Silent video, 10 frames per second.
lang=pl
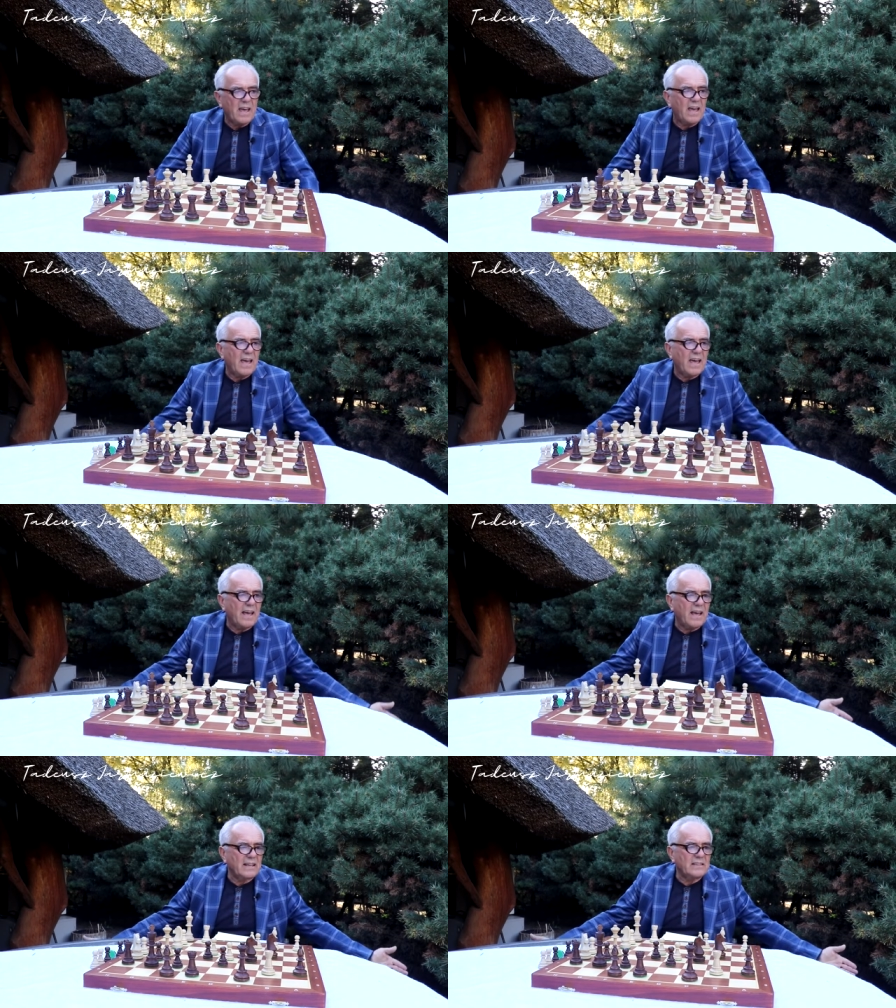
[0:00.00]

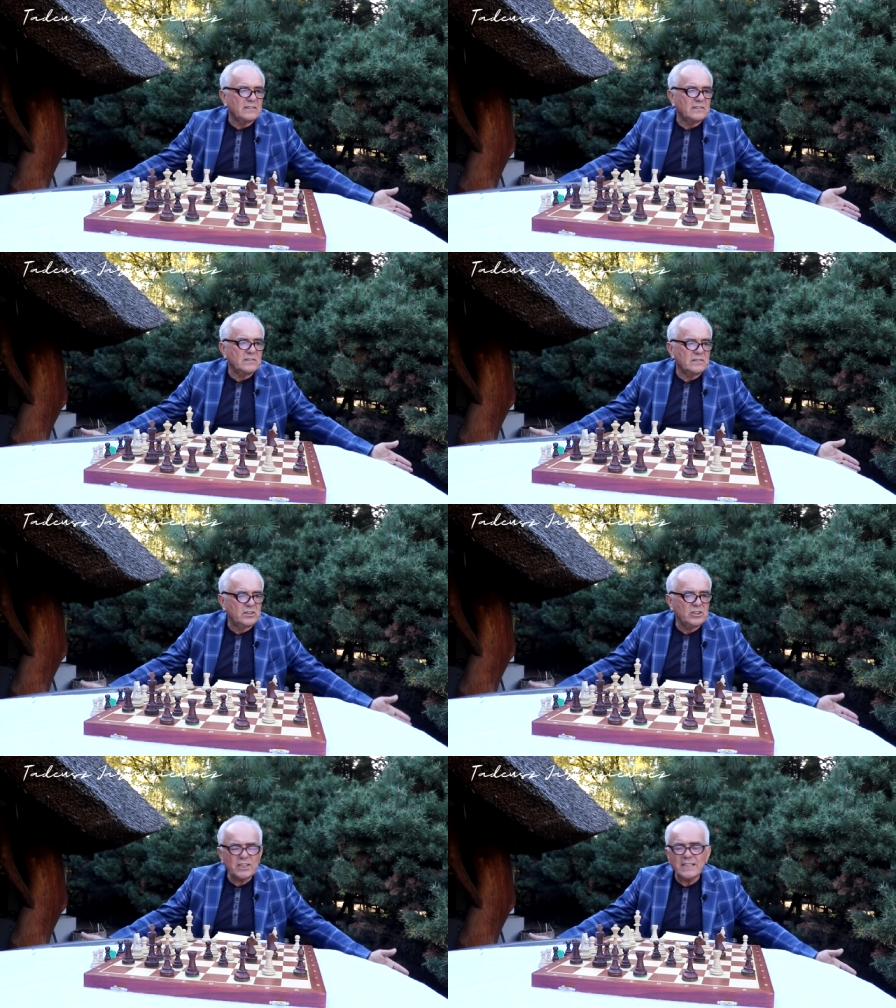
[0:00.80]
e,
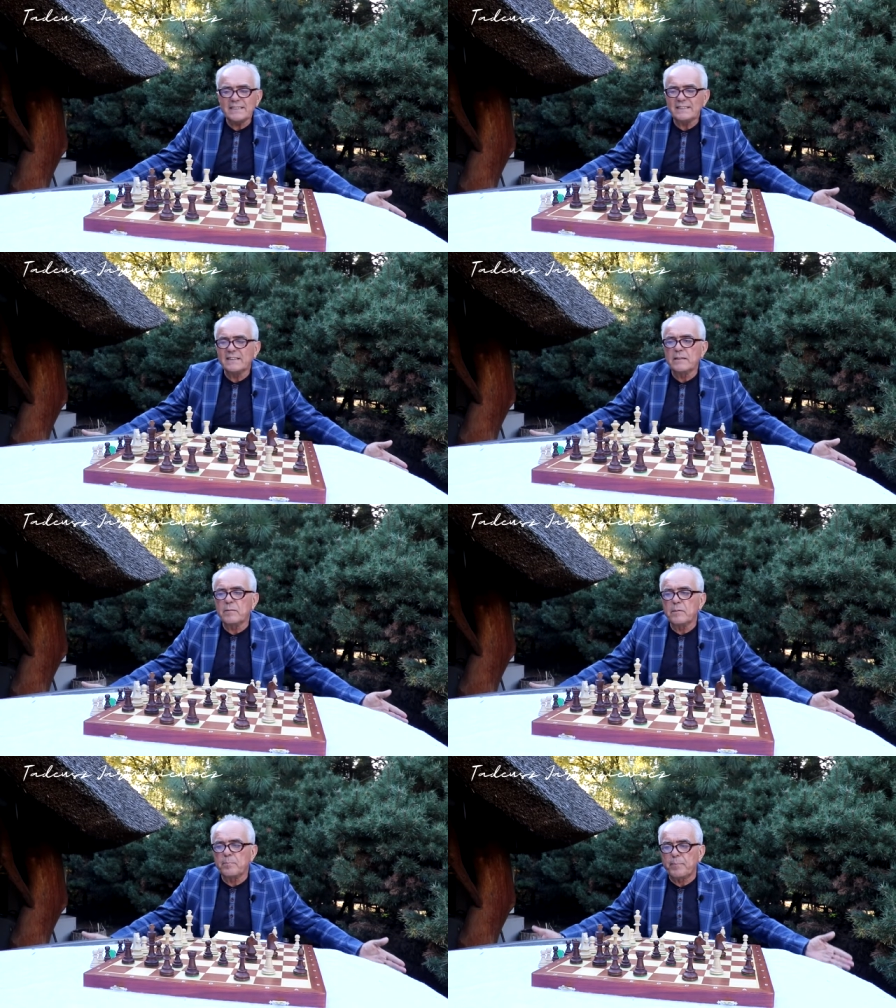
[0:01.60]
dzisiaj
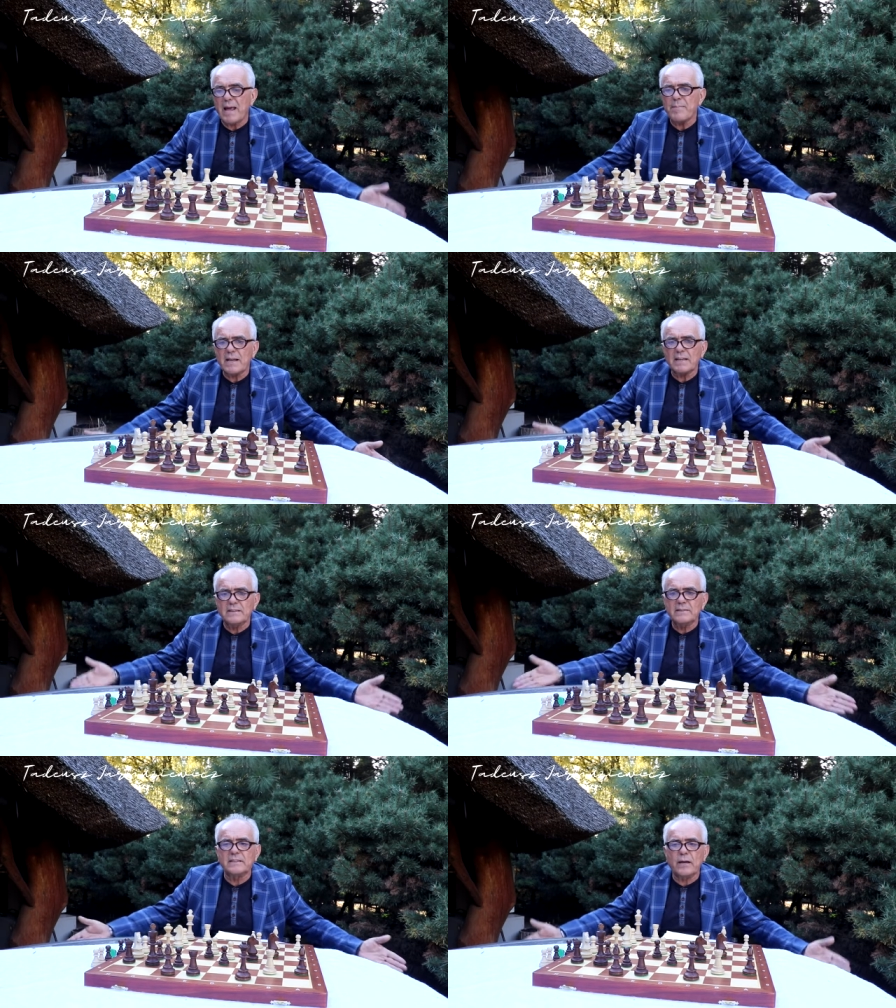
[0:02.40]
premier
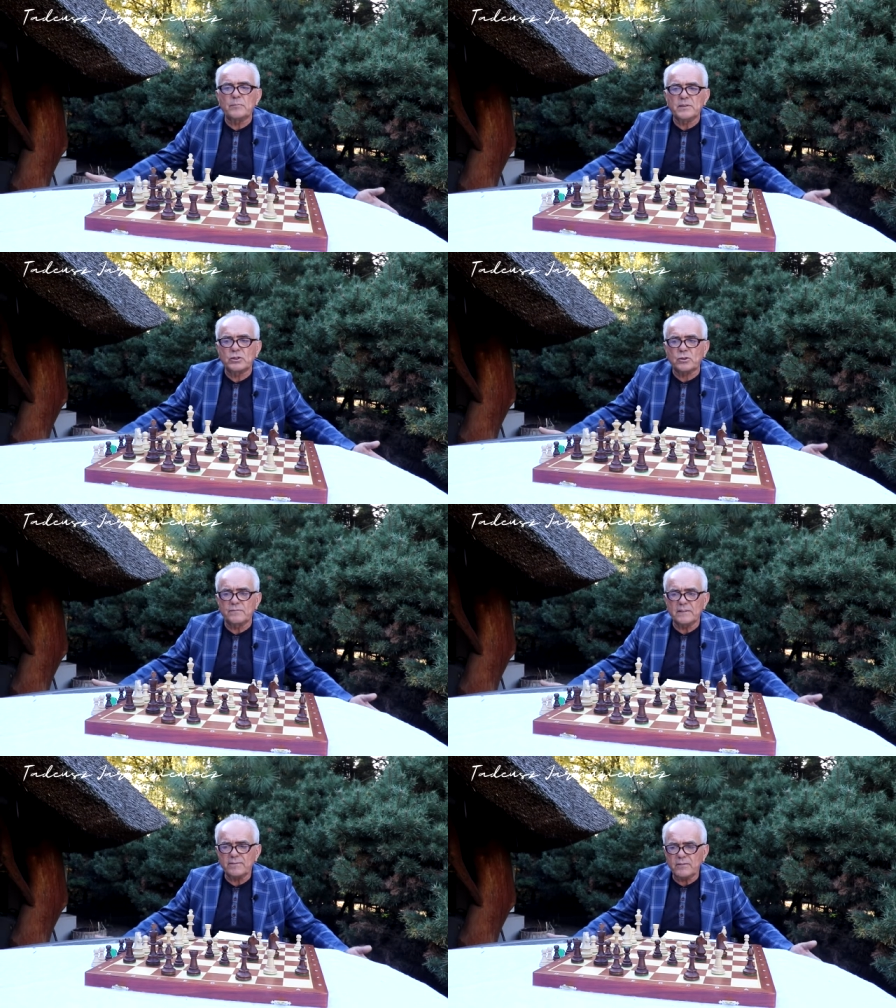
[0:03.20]
i jego
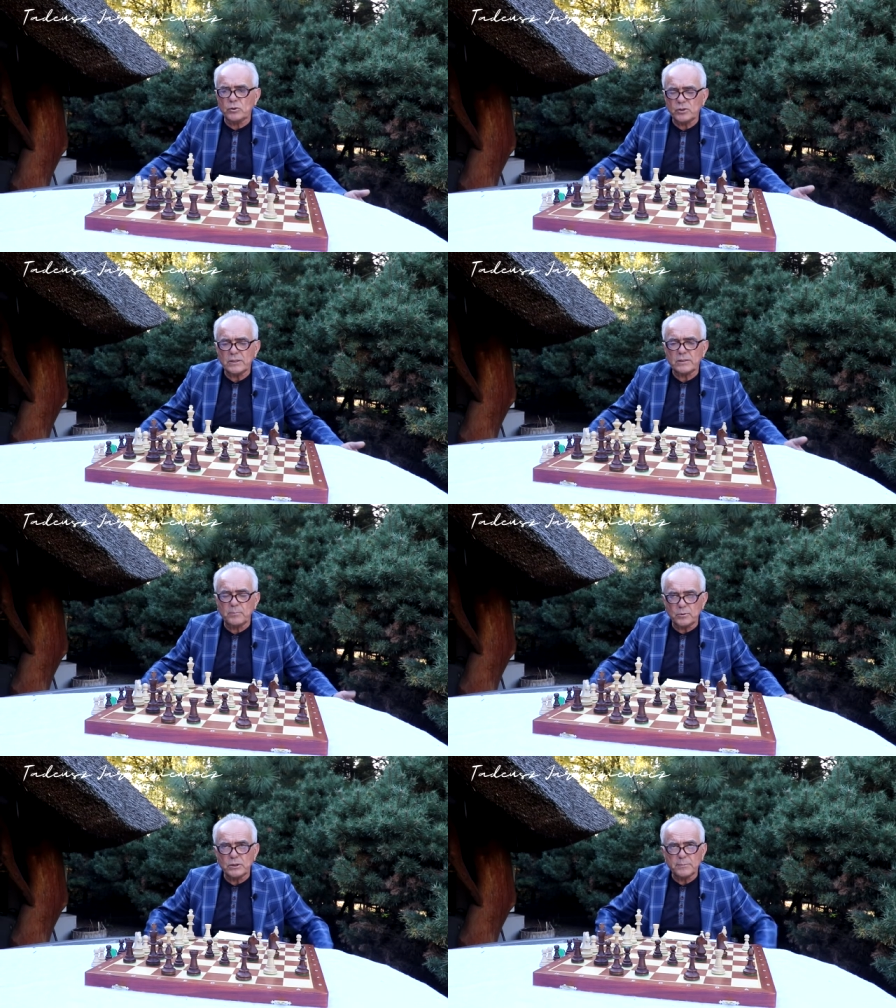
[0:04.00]
ministrowie wychodzili na
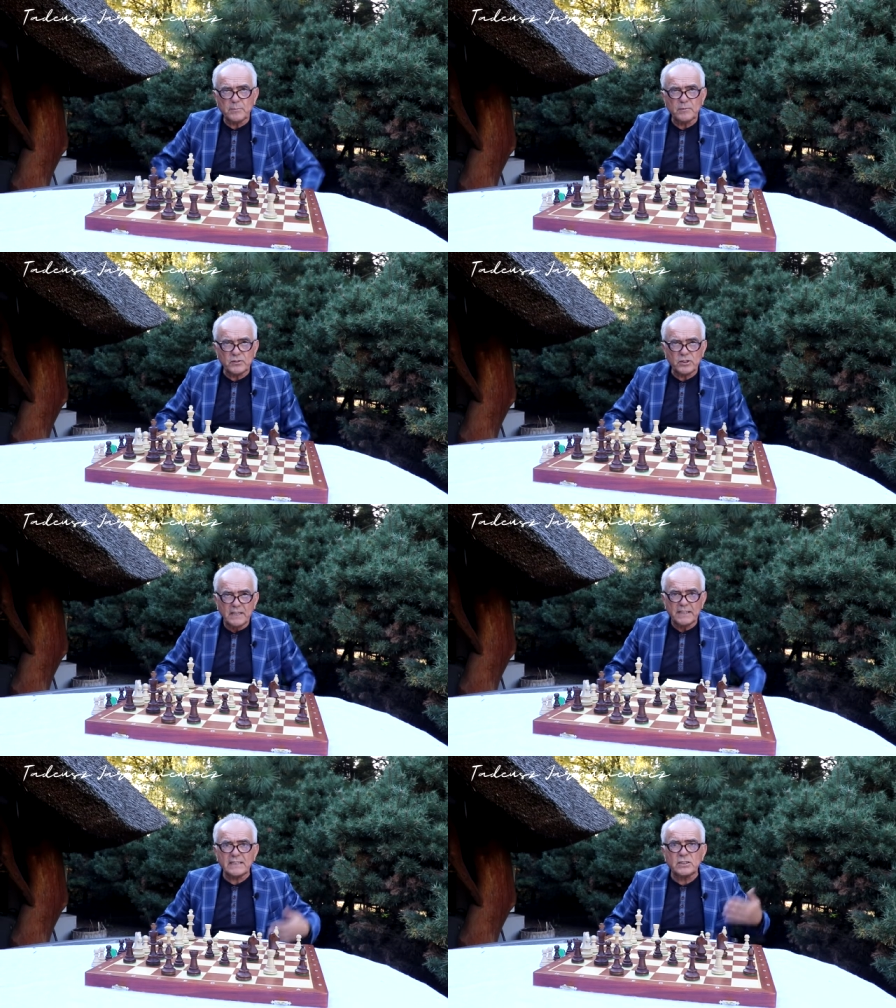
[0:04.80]
trybunę, żeby mówić,
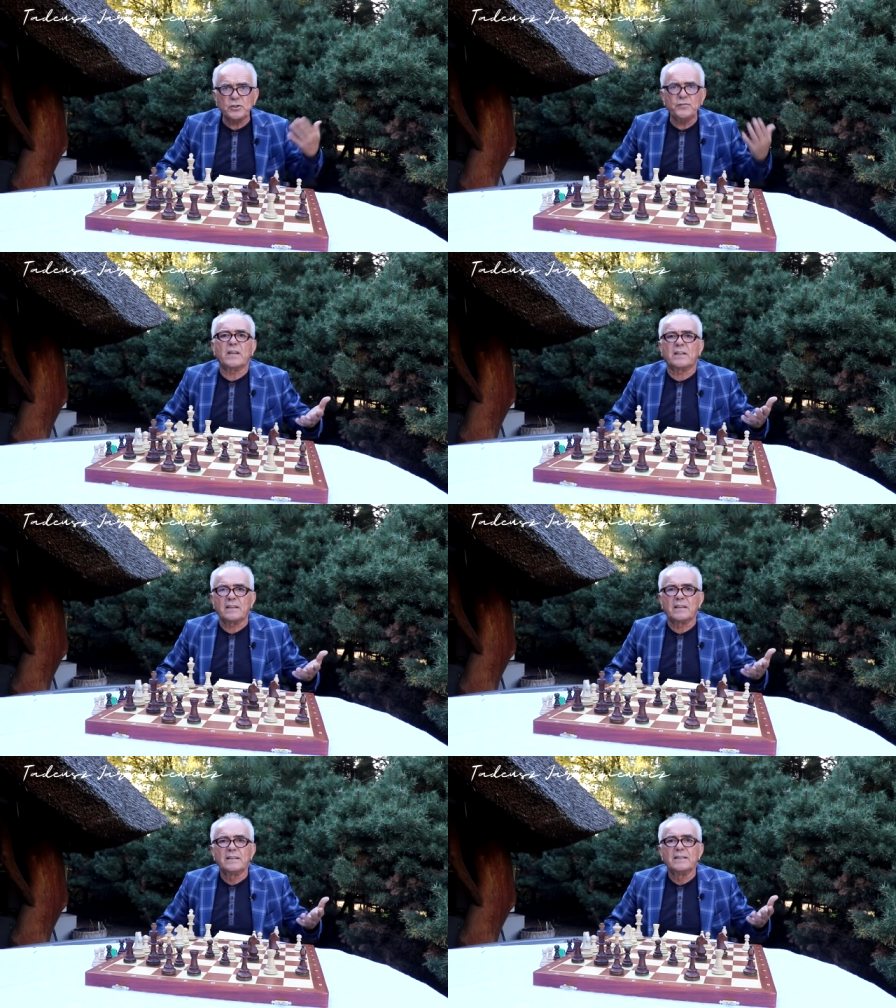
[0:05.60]
jak jest
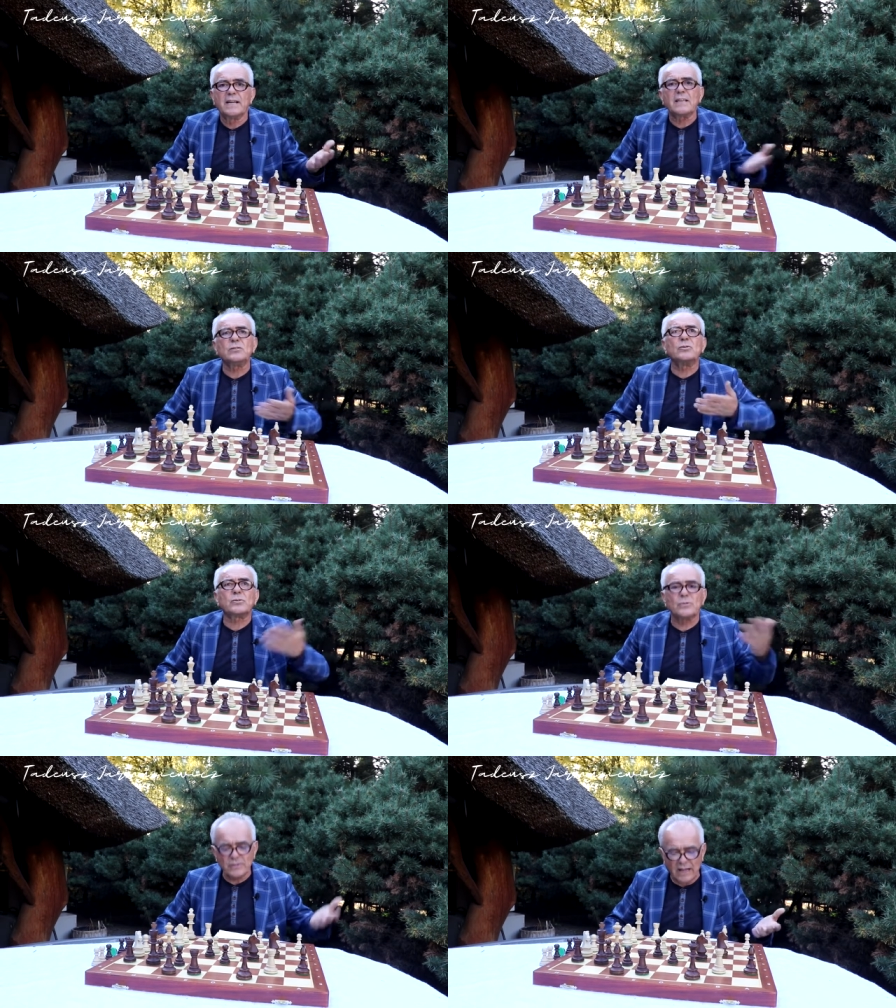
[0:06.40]
świetnie, jak jest
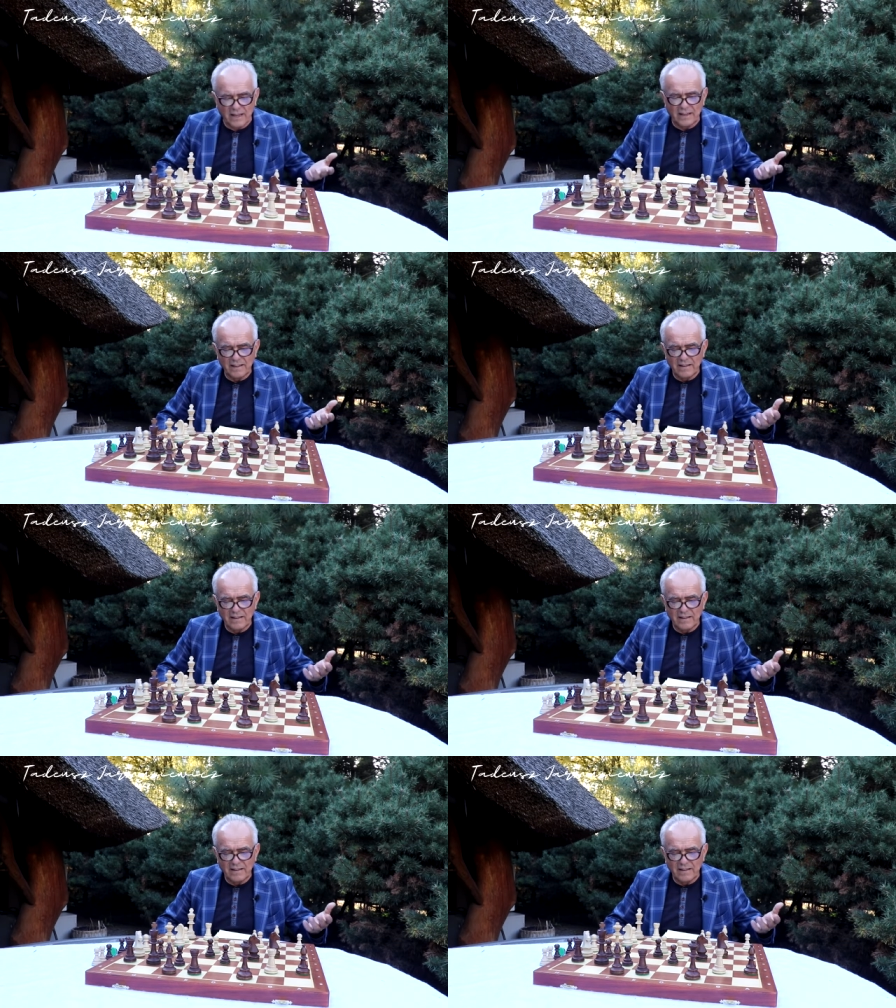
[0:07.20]
doskonale.